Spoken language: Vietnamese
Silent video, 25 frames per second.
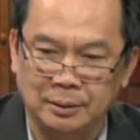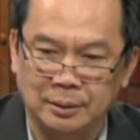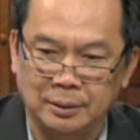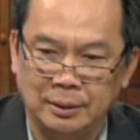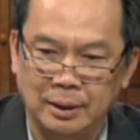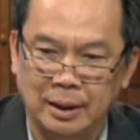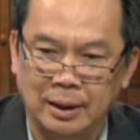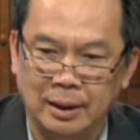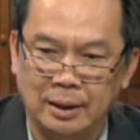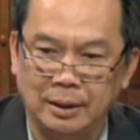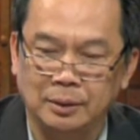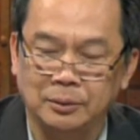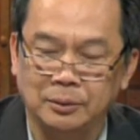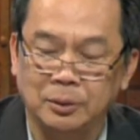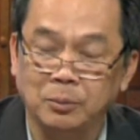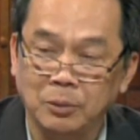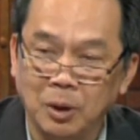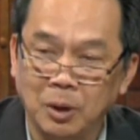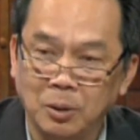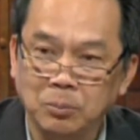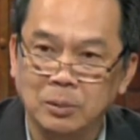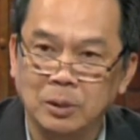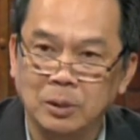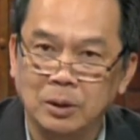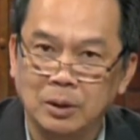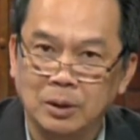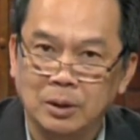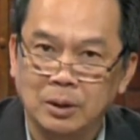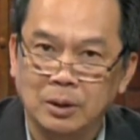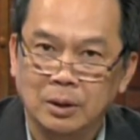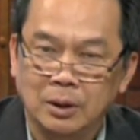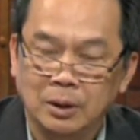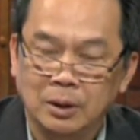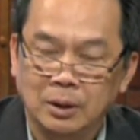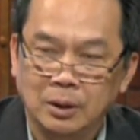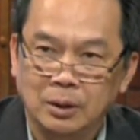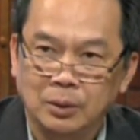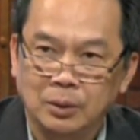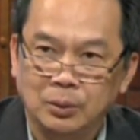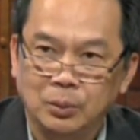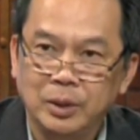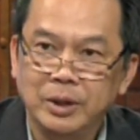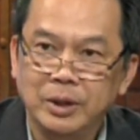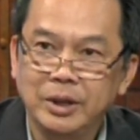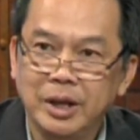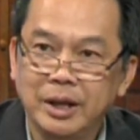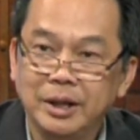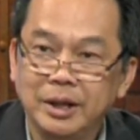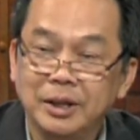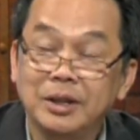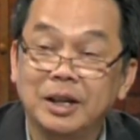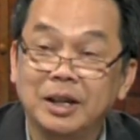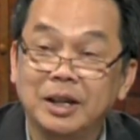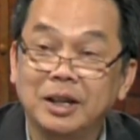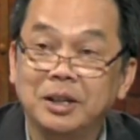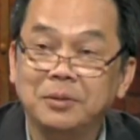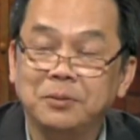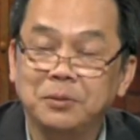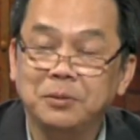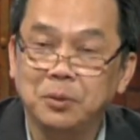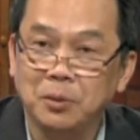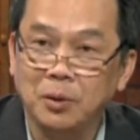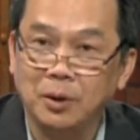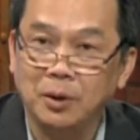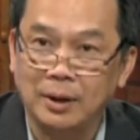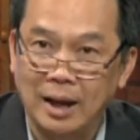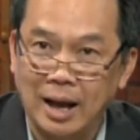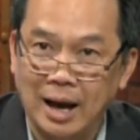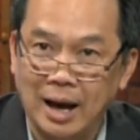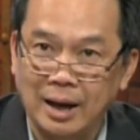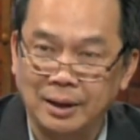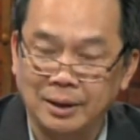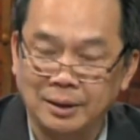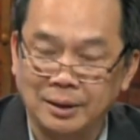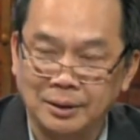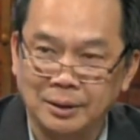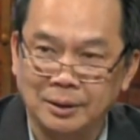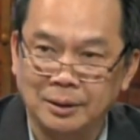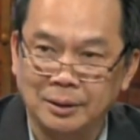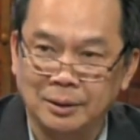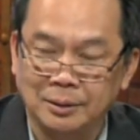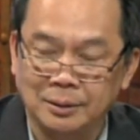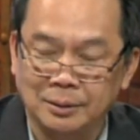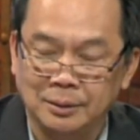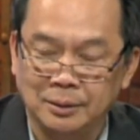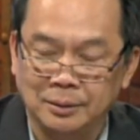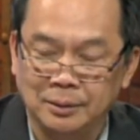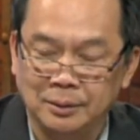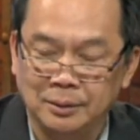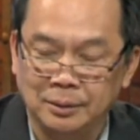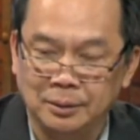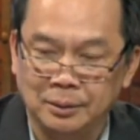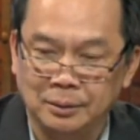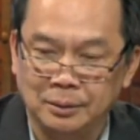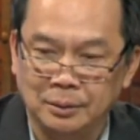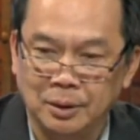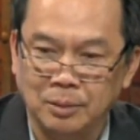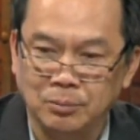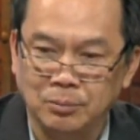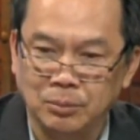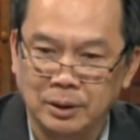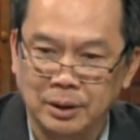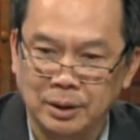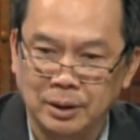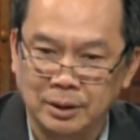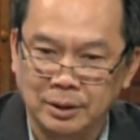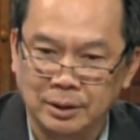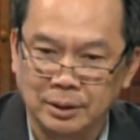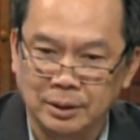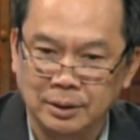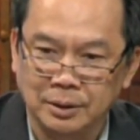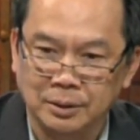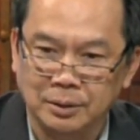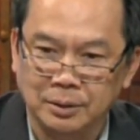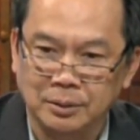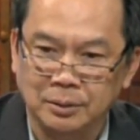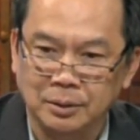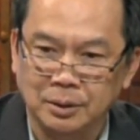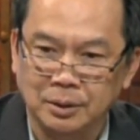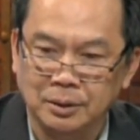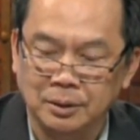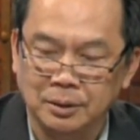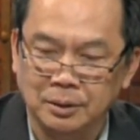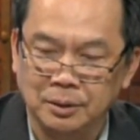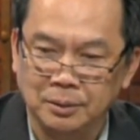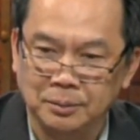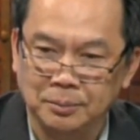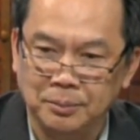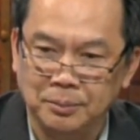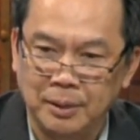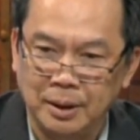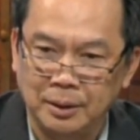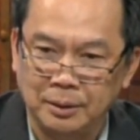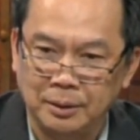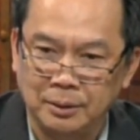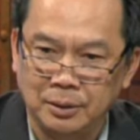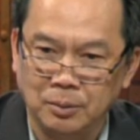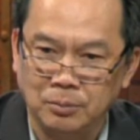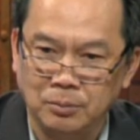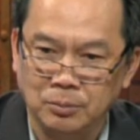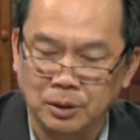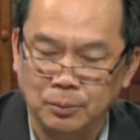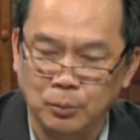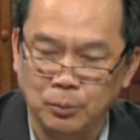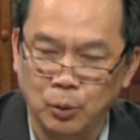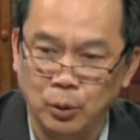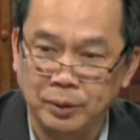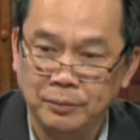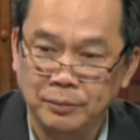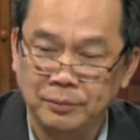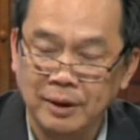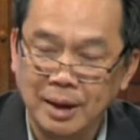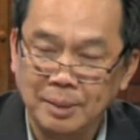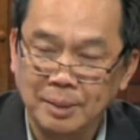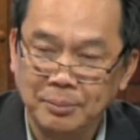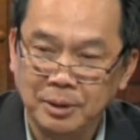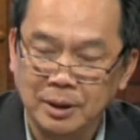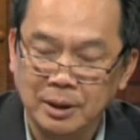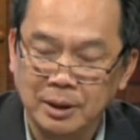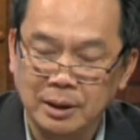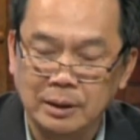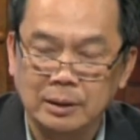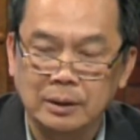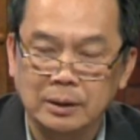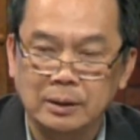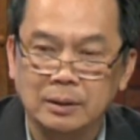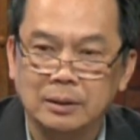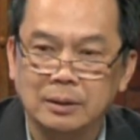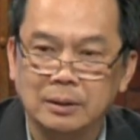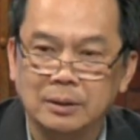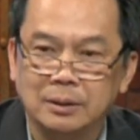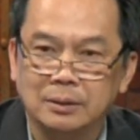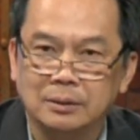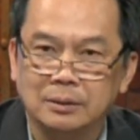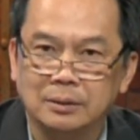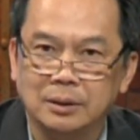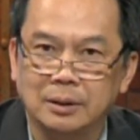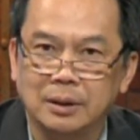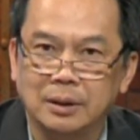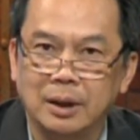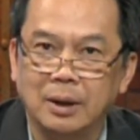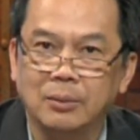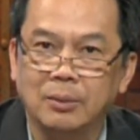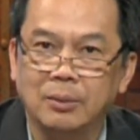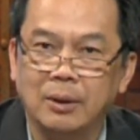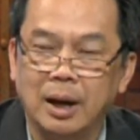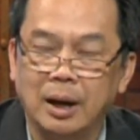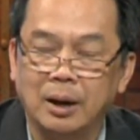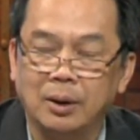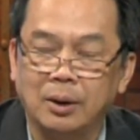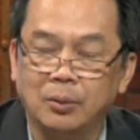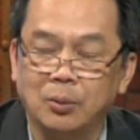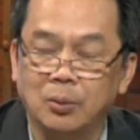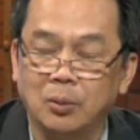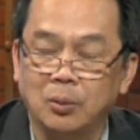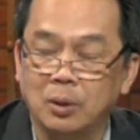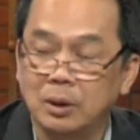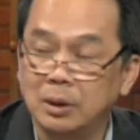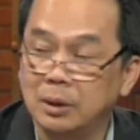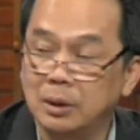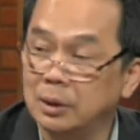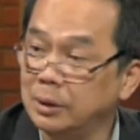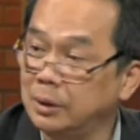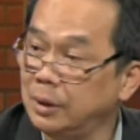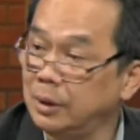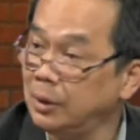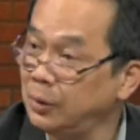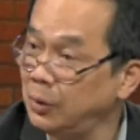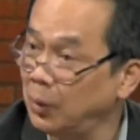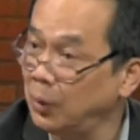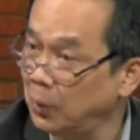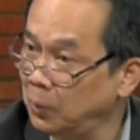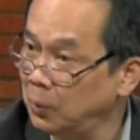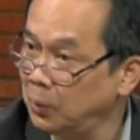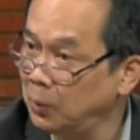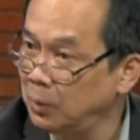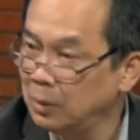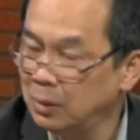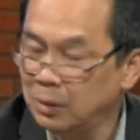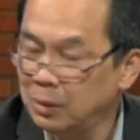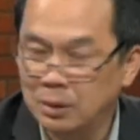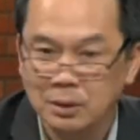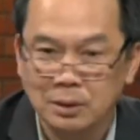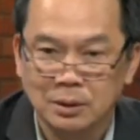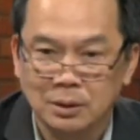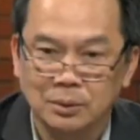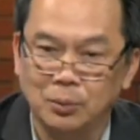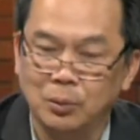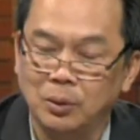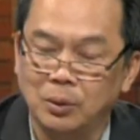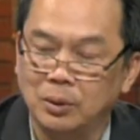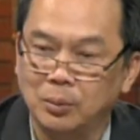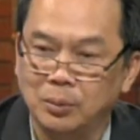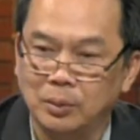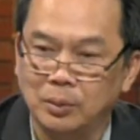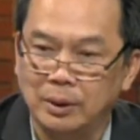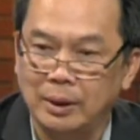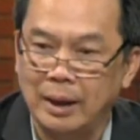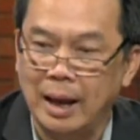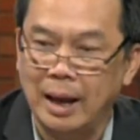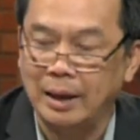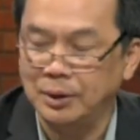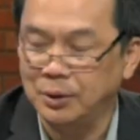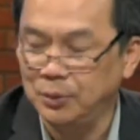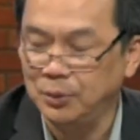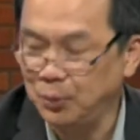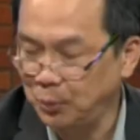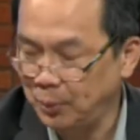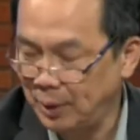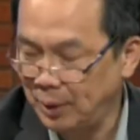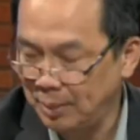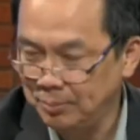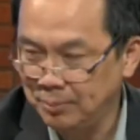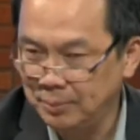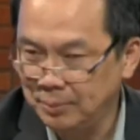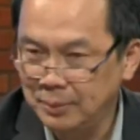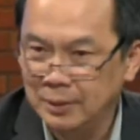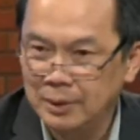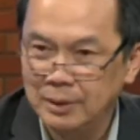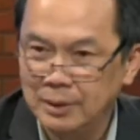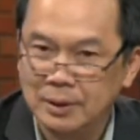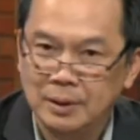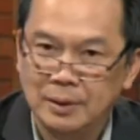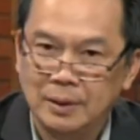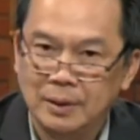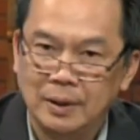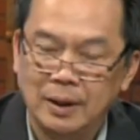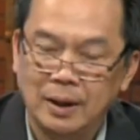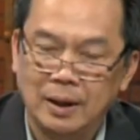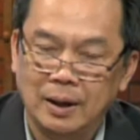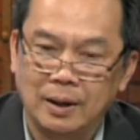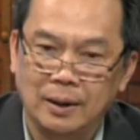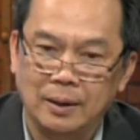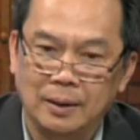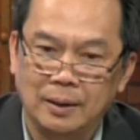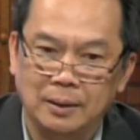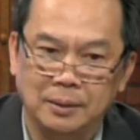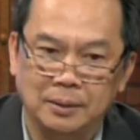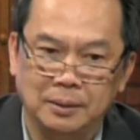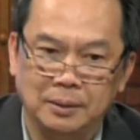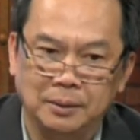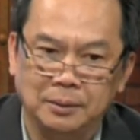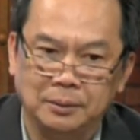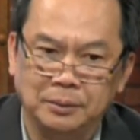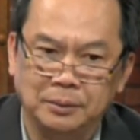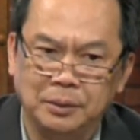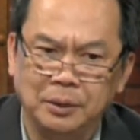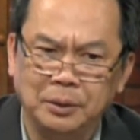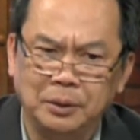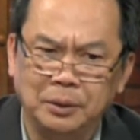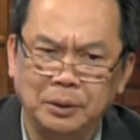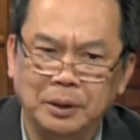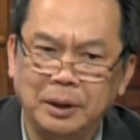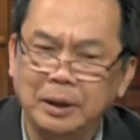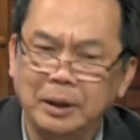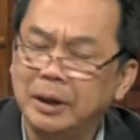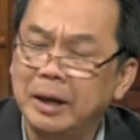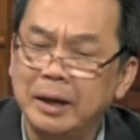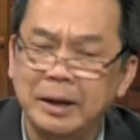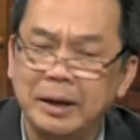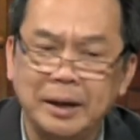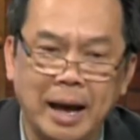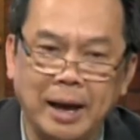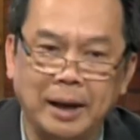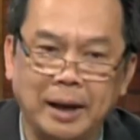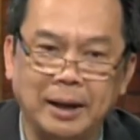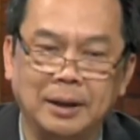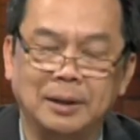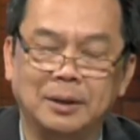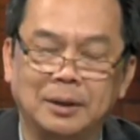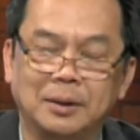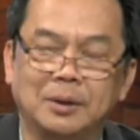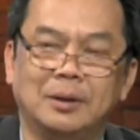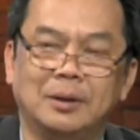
là thống đốc tuy nhiên những cái chức vụ còn lại trong cái cái cái cái, cái, cái trong cái bộ hiến pháp đó, đó thì đều là của người dân chủ của của đảng dân chủ nắm à, cái kỳ này